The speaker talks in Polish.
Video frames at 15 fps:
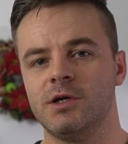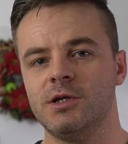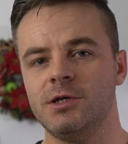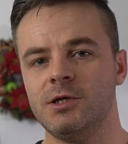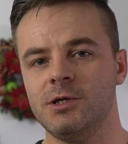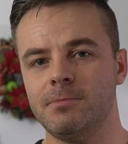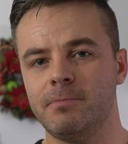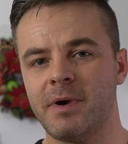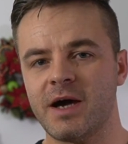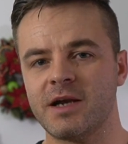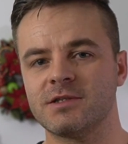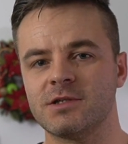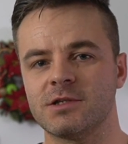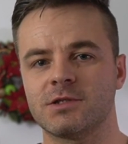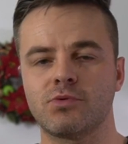I
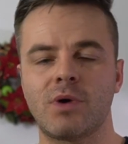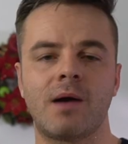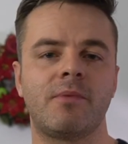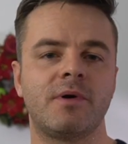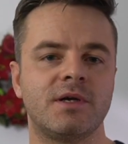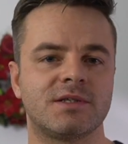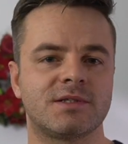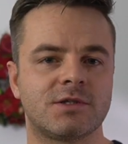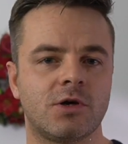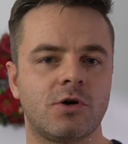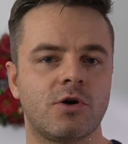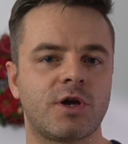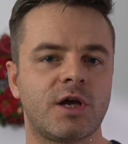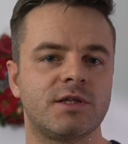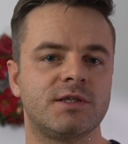bardzo słabe jest
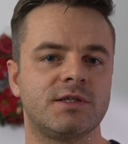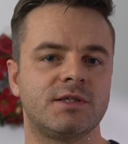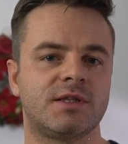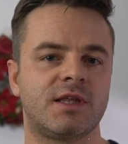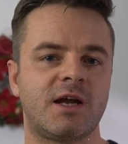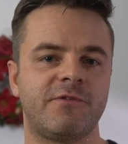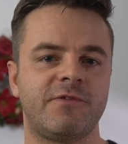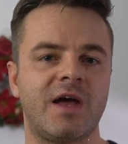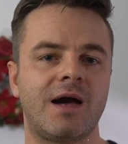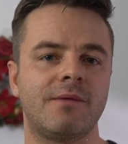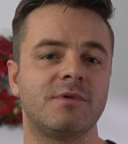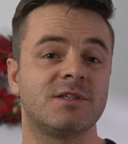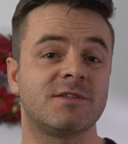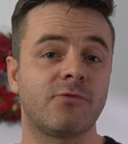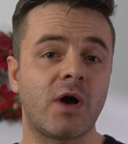to, kiedy
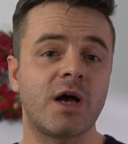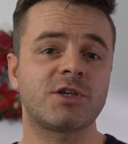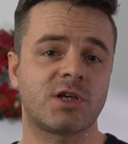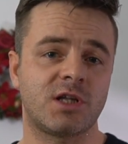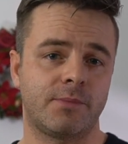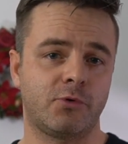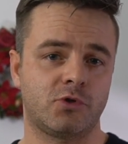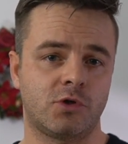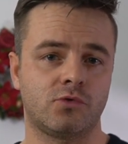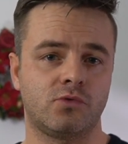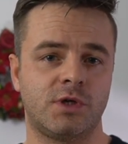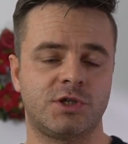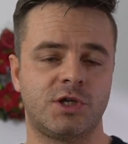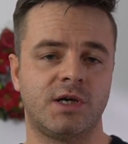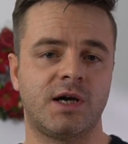trafiamy, zwłaszcza na początku
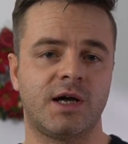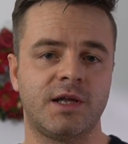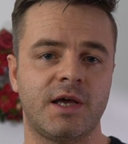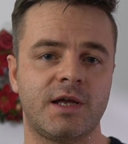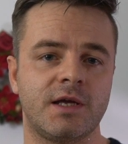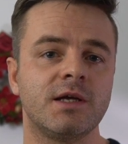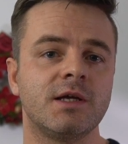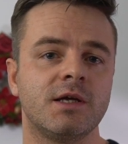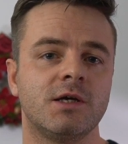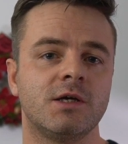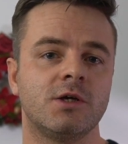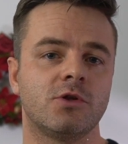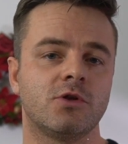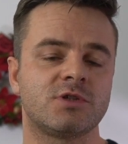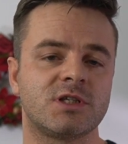naszej kariery,
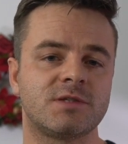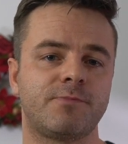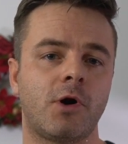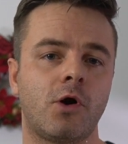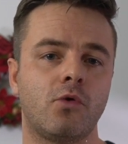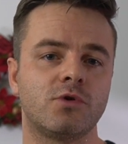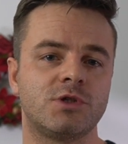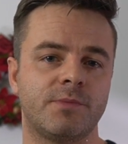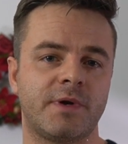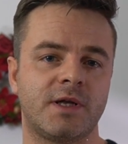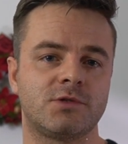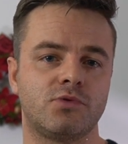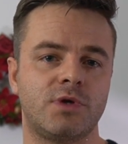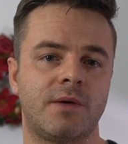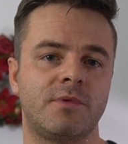do zespołu, gdzie
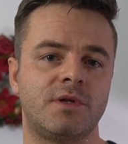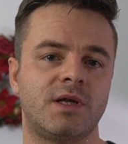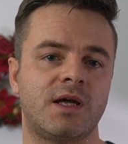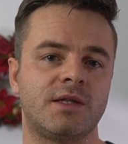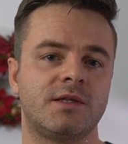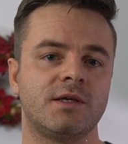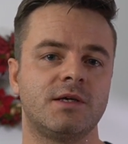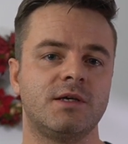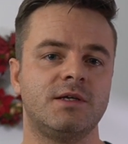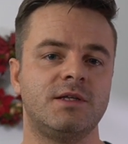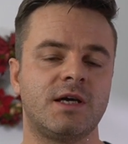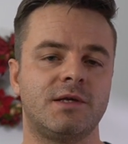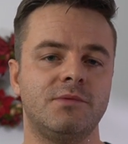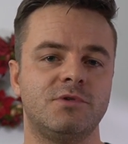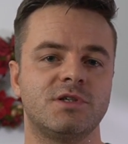pracujemy nad
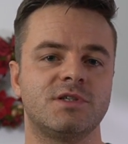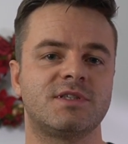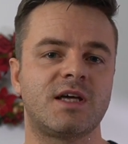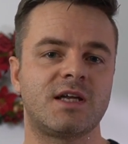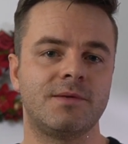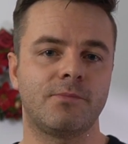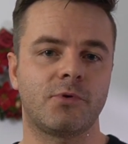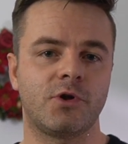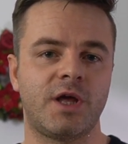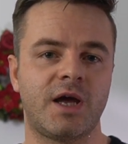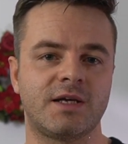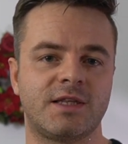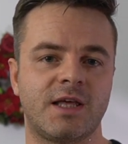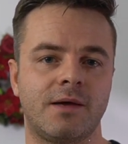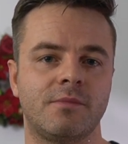jakimś starym
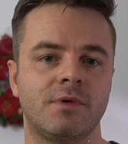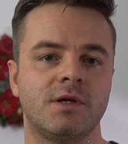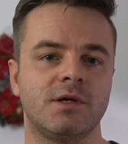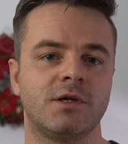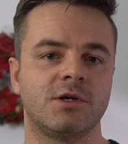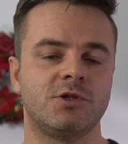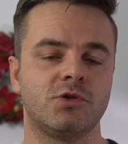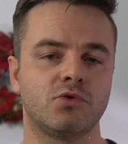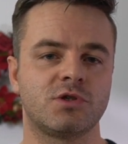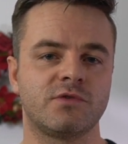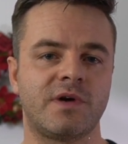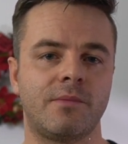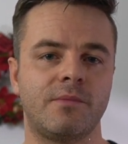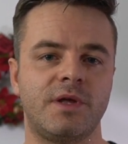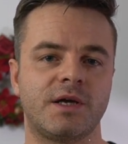projektem, gdzie
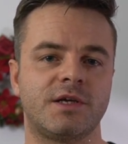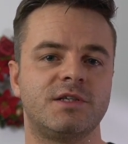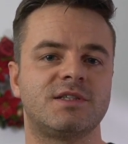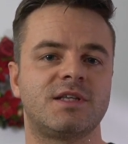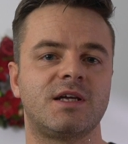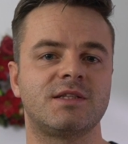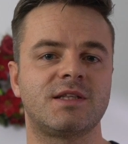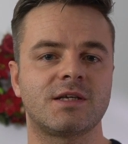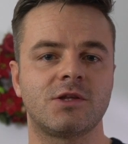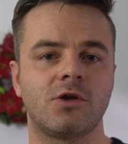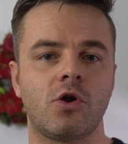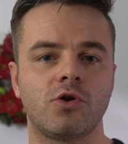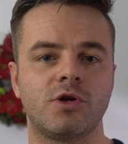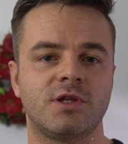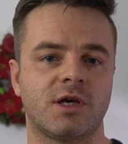używamy jakichś starych
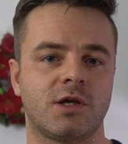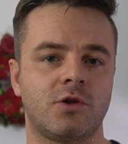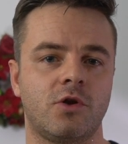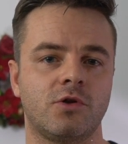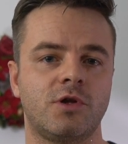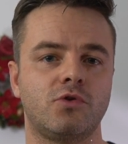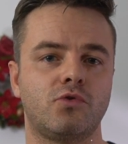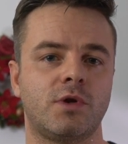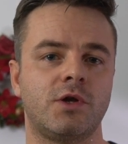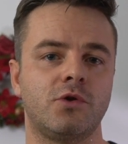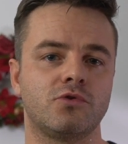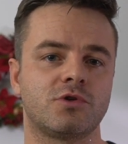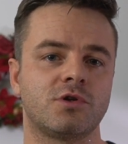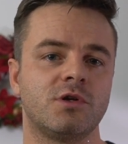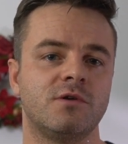technologii, technologii, które
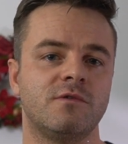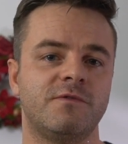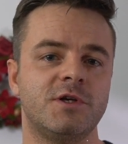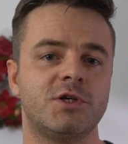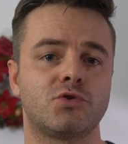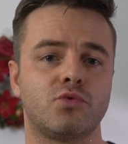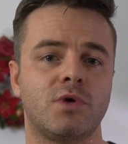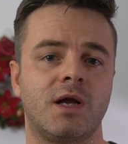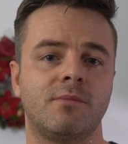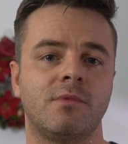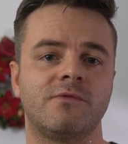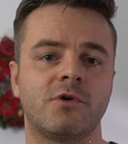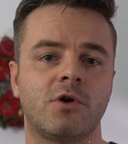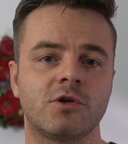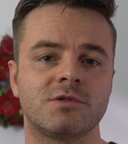już wyszły
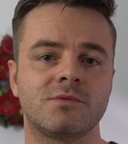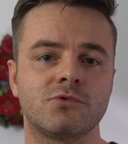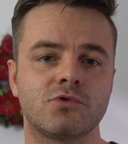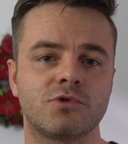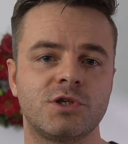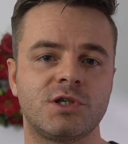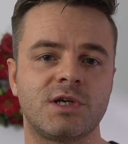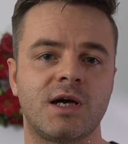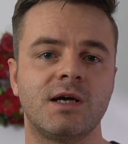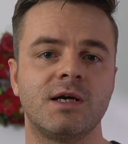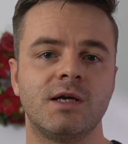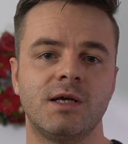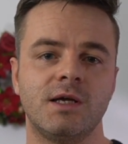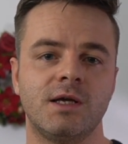albo wychodzą z użycia